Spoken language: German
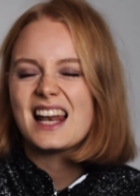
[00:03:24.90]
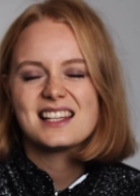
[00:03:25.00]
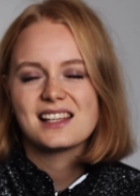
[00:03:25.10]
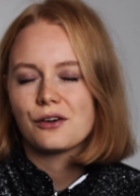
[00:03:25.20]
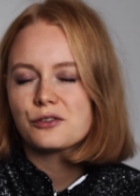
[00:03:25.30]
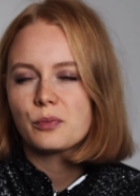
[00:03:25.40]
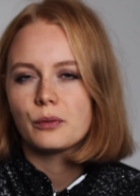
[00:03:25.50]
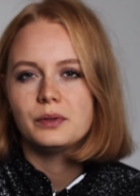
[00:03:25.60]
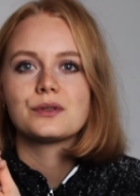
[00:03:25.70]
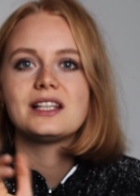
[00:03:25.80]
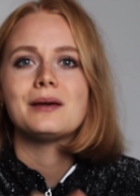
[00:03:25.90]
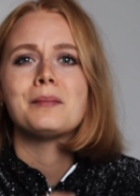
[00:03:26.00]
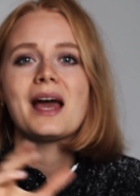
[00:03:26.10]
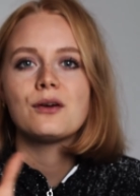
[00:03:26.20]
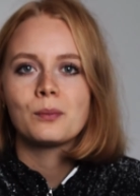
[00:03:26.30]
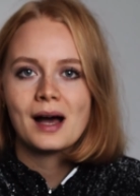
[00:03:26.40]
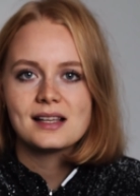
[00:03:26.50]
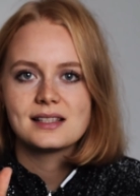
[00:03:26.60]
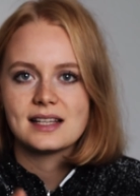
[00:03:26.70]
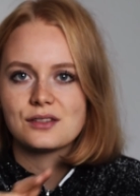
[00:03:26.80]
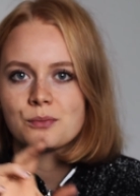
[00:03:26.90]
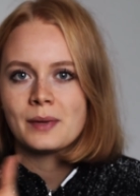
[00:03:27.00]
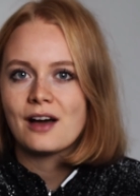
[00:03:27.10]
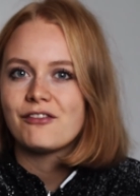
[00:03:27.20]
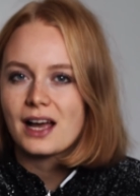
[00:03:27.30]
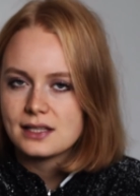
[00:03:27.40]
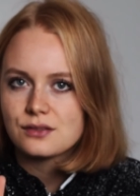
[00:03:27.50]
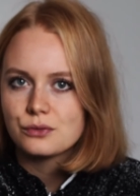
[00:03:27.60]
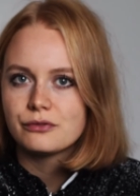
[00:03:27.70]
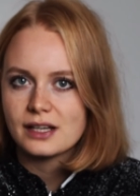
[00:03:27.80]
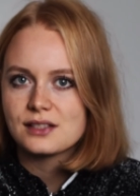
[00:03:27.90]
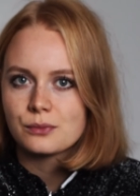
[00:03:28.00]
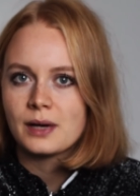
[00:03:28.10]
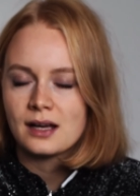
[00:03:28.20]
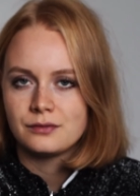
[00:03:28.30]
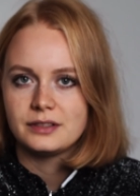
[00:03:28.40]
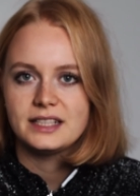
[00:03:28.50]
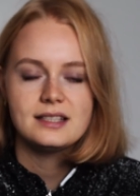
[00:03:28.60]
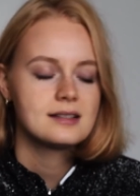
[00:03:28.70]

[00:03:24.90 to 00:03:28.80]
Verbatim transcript: alles ausprobieren. Je mehr du machst, desto mehr weißt du, was du machen willst.